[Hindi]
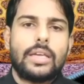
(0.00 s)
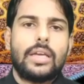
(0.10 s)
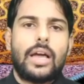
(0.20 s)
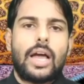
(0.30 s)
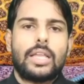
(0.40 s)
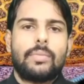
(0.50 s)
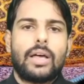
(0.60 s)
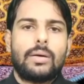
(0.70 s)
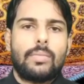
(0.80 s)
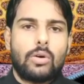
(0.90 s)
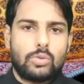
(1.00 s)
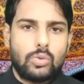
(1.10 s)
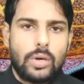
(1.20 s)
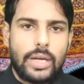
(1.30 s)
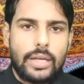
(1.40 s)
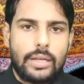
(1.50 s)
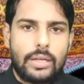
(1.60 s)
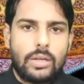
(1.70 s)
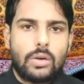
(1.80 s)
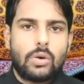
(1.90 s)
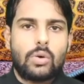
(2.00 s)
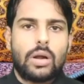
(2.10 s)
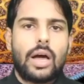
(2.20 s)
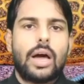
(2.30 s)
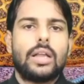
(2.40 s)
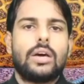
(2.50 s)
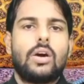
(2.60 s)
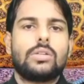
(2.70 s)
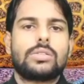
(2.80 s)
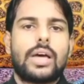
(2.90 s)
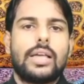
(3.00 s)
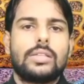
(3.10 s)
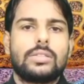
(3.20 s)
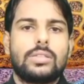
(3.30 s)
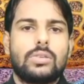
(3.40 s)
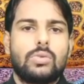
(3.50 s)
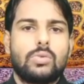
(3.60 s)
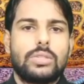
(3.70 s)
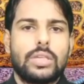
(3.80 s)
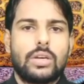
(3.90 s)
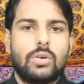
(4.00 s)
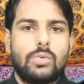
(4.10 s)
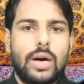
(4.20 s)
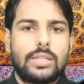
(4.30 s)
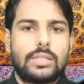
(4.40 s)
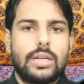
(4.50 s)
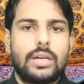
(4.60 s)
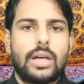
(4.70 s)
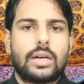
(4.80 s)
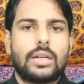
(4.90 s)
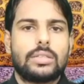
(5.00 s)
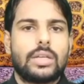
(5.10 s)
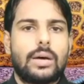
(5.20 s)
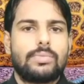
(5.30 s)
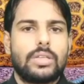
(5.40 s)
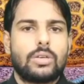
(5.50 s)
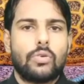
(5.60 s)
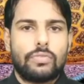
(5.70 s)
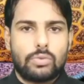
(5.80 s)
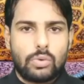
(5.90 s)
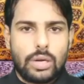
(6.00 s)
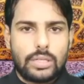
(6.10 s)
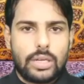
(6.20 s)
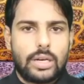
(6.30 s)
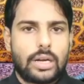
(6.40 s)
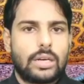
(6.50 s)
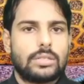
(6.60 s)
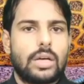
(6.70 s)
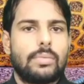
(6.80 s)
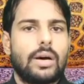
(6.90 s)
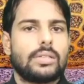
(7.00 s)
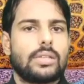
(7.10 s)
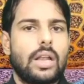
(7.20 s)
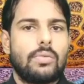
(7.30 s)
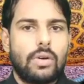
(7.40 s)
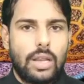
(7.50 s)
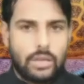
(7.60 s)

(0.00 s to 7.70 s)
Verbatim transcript: आइए आज हमारा मौजू है कुरान और साइंस उसी के से डॉक्टर साहब से गुफ्तू करते हैं डॉक्टर साहब अस्सलाम